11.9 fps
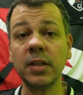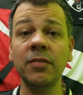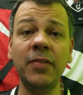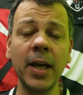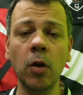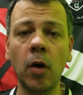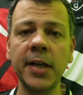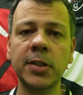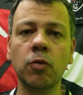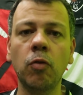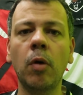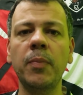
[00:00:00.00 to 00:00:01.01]

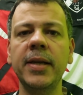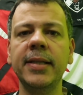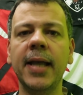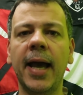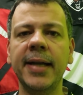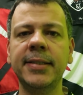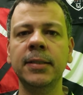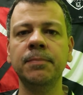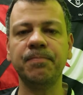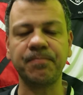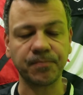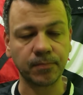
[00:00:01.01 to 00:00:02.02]
veloz, com
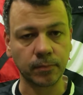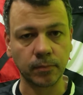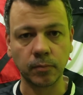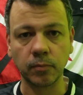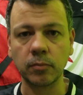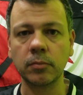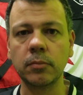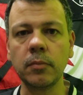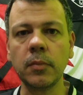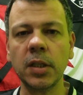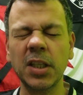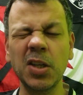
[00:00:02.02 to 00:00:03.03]
mobilidade,
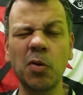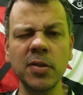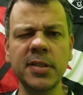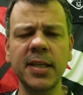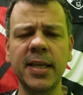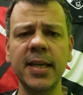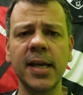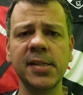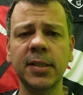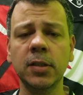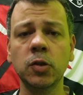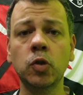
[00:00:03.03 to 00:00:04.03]
que
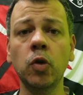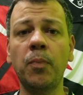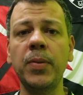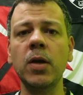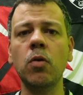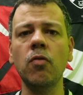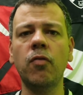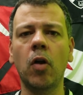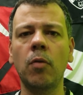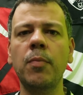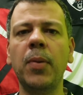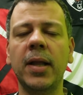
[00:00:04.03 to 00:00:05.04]
conseguia subir com
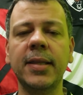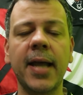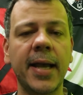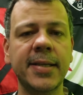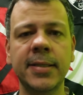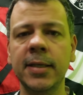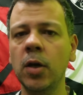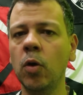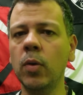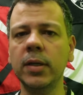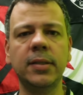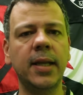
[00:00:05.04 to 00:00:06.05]
volume para o ataque.
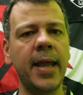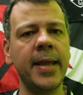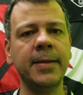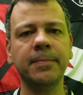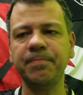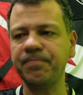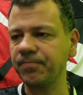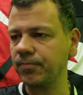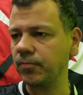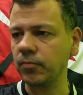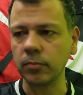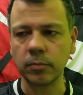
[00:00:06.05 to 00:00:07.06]
O Andrei
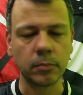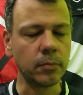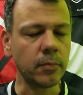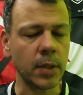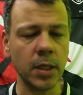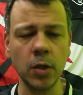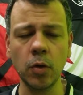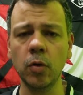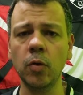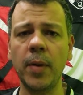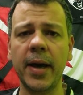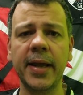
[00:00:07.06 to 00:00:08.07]
e
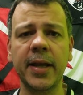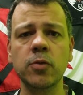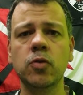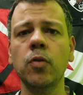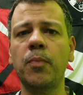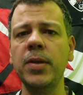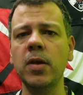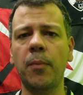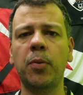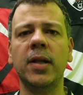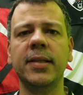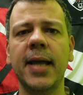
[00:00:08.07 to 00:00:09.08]
o Maranhão subiam
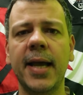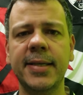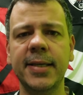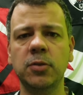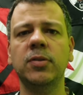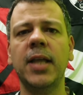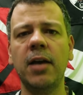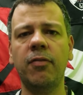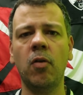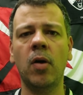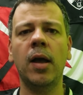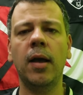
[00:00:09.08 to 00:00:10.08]
para o ataque,
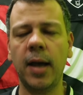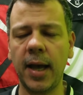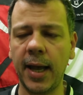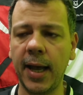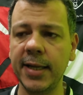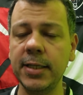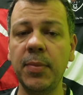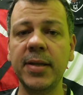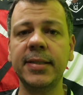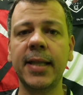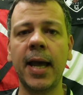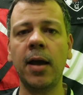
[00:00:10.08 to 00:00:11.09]
ajudavam a, a
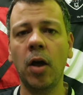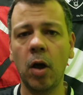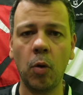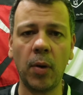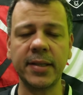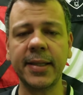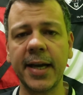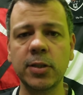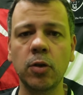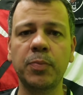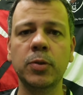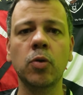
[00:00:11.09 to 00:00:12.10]
alimentar o
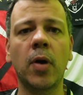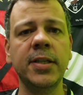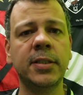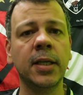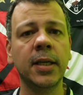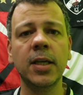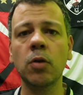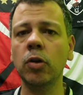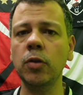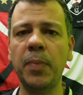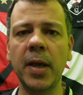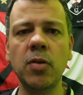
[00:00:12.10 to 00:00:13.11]
ataque de opções. E
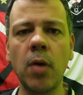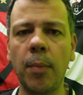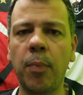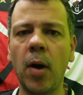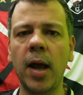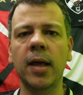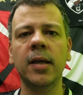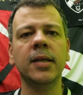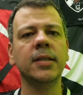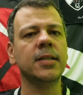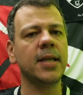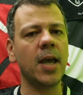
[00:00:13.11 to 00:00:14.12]
quando perdiam a bola,
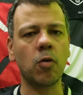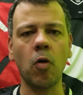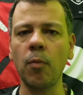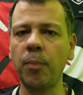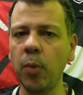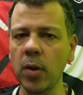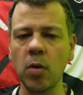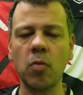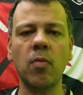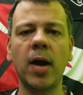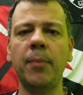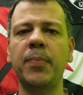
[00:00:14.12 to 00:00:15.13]
recompunham
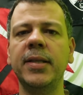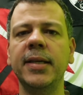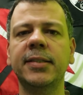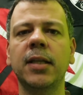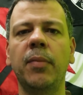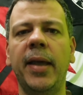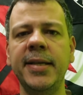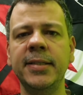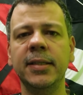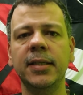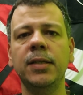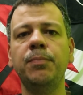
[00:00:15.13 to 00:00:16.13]
com rapidez
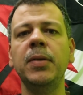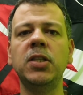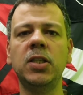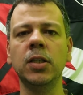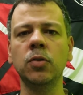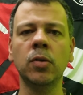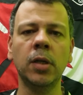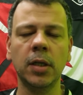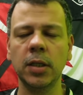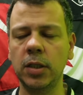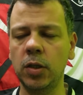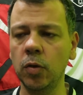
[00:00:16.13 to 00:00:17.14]
também, impedindo
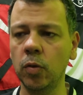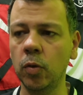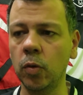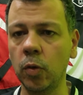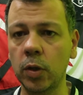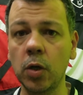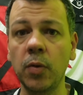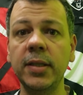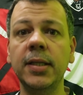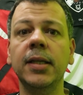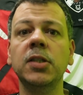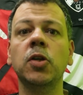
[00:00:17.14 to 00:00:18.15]
que o, que o
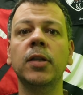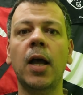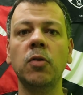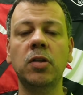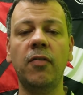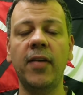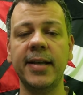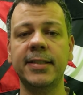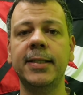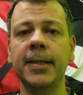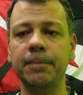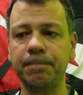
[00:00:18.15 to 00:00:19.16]
Internacional
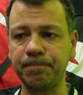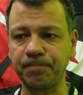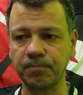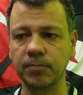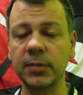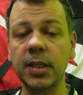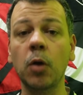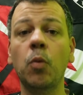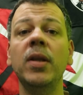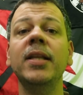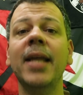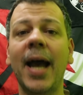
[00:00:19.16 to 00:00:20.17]
tivesse
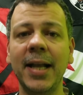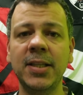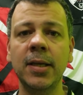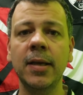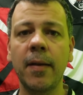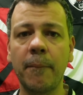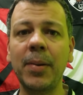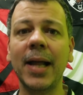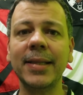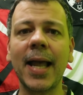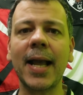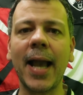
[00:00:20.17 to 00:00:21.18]
tranquilidade
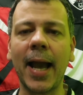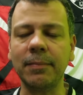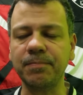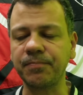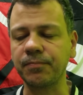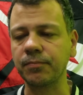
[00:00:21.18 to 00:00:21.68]
para atacar.